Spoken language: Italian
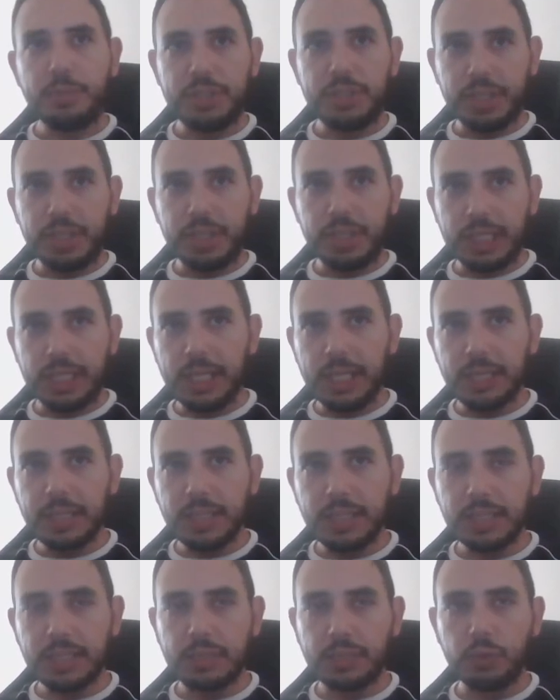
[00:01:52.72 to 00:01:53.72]
i relays
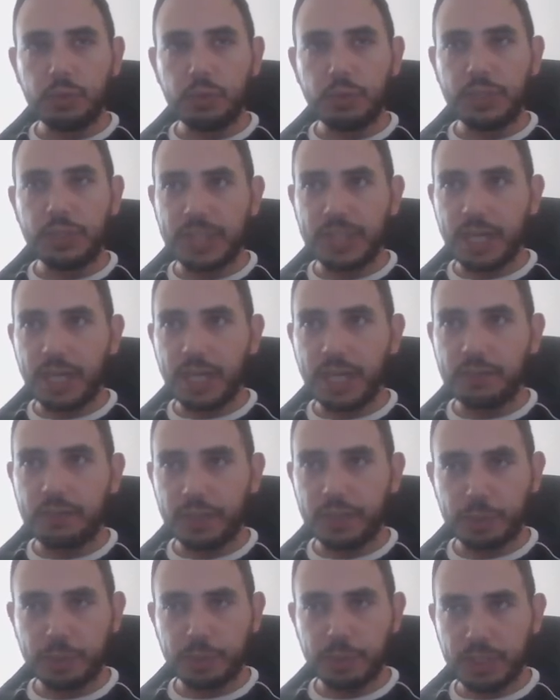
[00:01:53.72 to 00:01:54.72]
sono i server
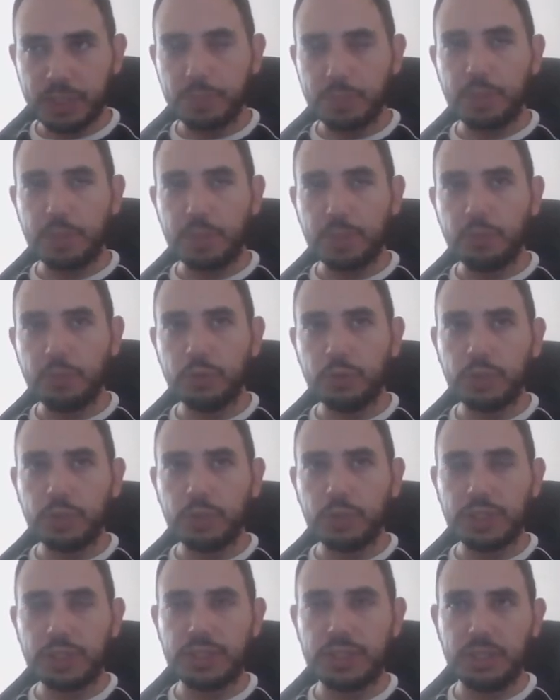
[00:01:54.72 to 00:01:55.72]
sparsi per il mondo che
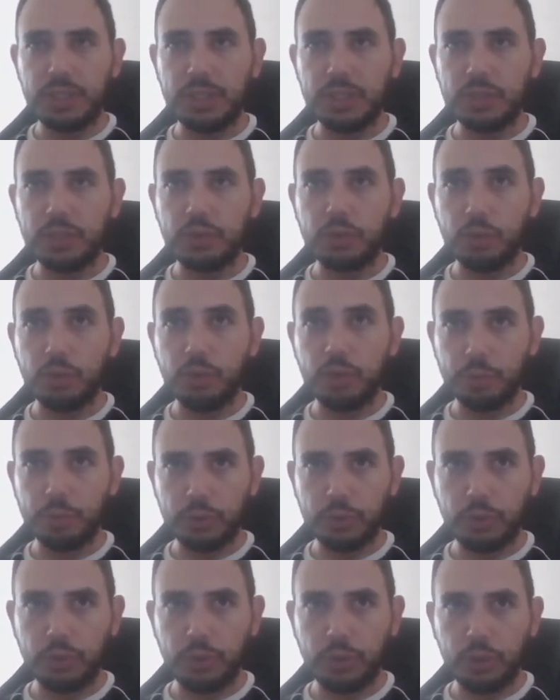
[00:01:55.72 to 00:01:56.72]
gestiscono il
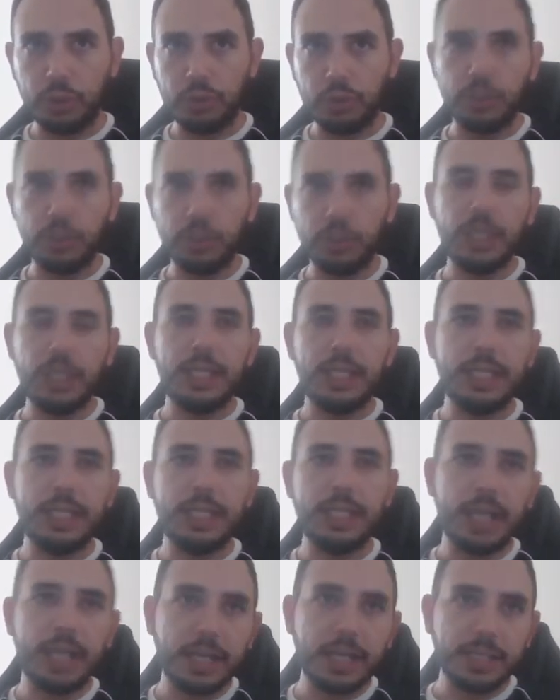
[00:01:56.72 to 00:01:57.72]
protocollo. I
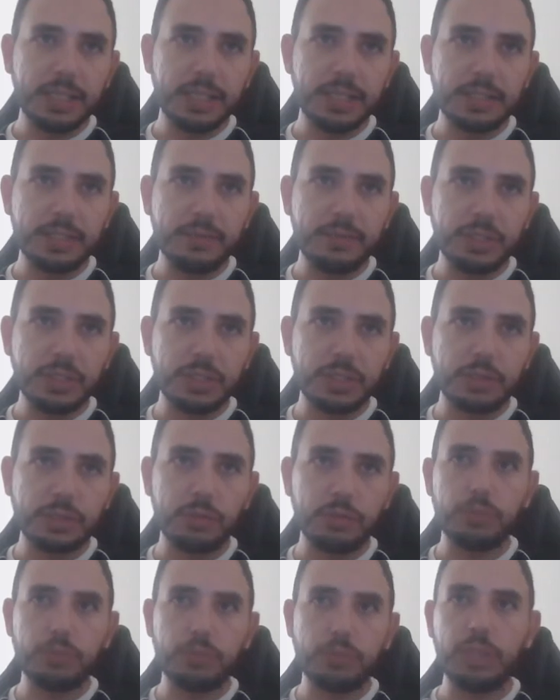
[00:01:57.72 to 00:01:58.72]
clients invece
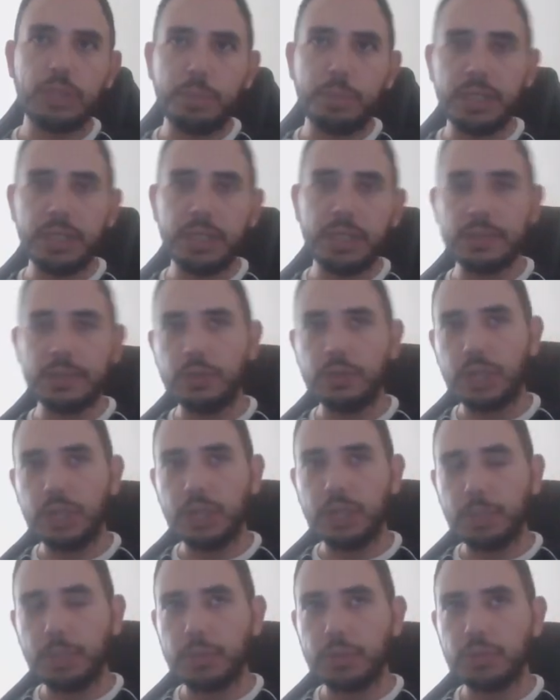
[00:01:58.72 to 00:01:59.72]
sono tutte le applicazioni
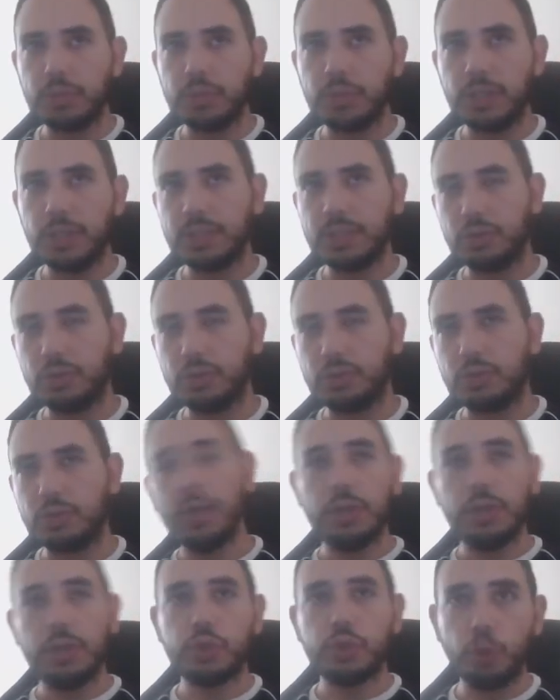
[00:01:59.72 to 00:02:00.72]
che possono essere
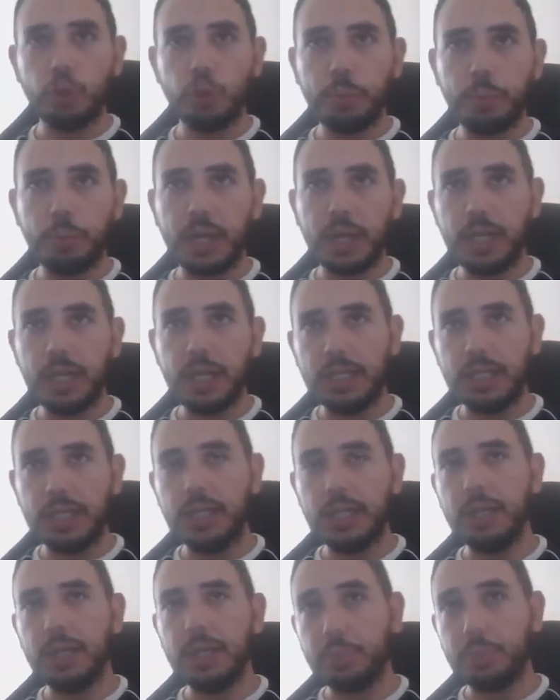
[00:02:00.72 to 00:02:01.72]
costruite sopra
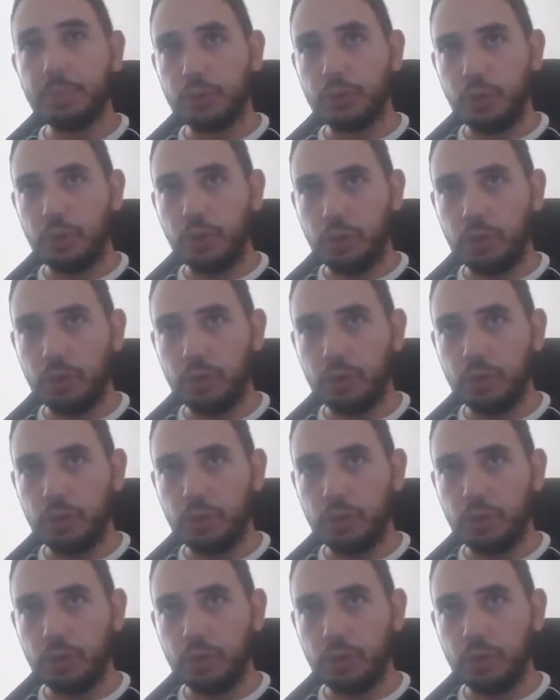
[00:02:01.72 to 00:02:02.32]
il protocollo